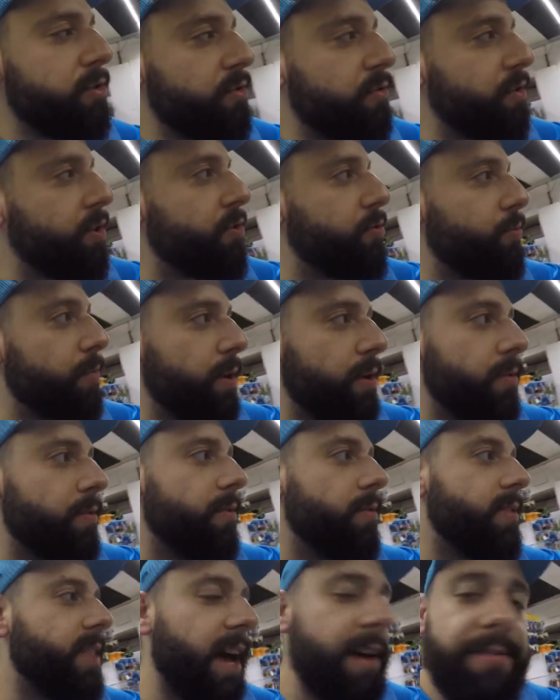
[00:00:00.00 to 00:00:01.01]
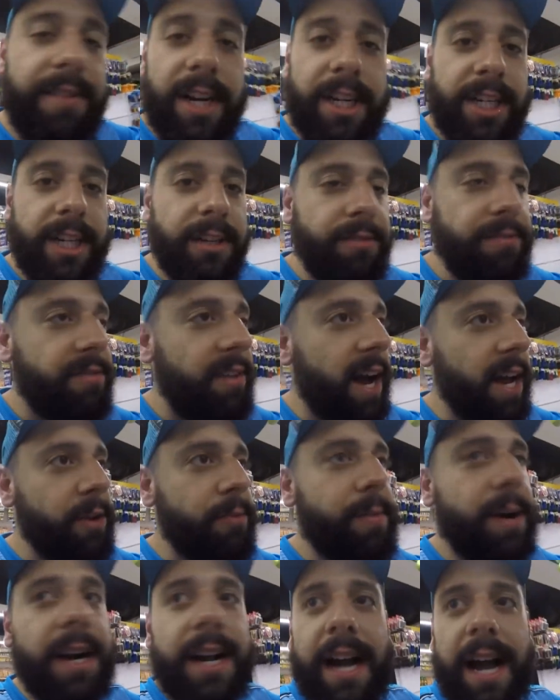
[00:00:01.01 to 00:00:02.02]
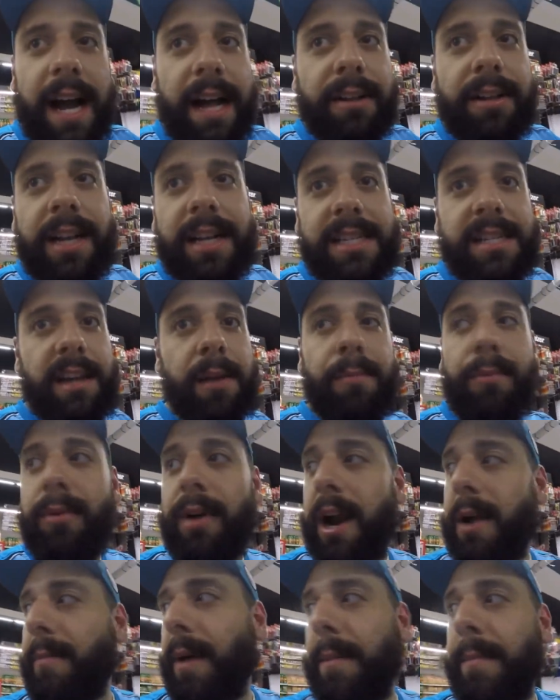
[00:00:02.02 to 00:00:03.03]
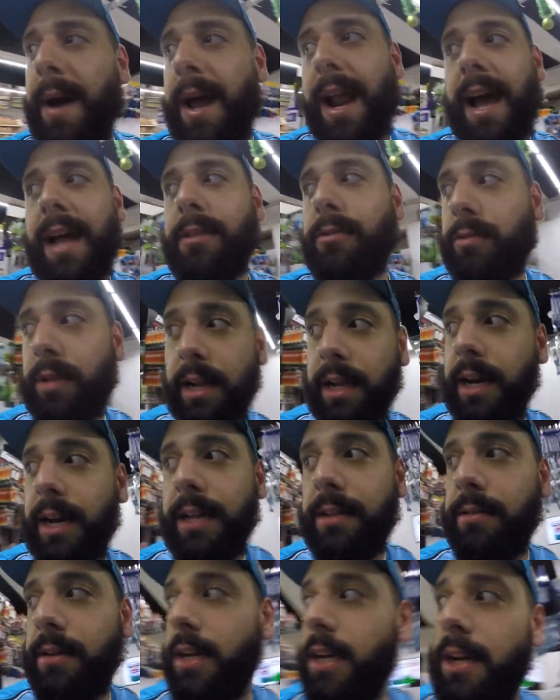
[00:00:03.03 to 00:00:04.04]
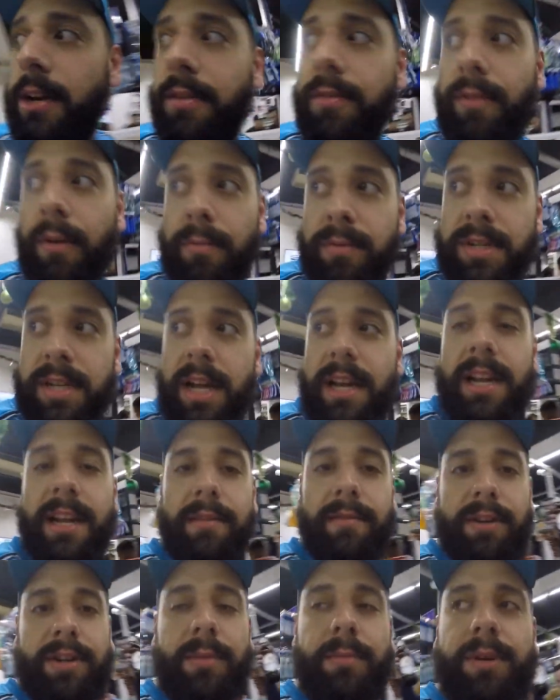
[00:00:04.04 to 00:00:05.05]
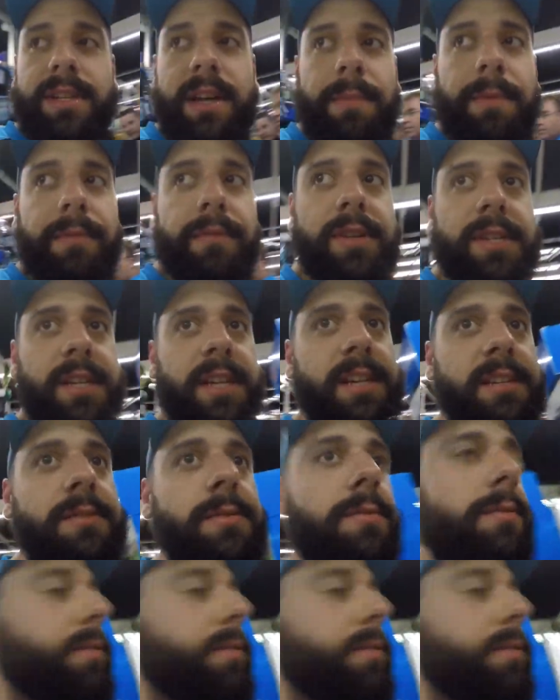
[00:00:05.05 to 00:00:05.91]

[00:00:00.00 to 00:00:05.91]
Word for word: nos vídeos, meu. Tá viajando, vai no mercado, que é sempre o lugar mais barato, tá ligado? Fomos ali, deixa eu mostrar pra vocês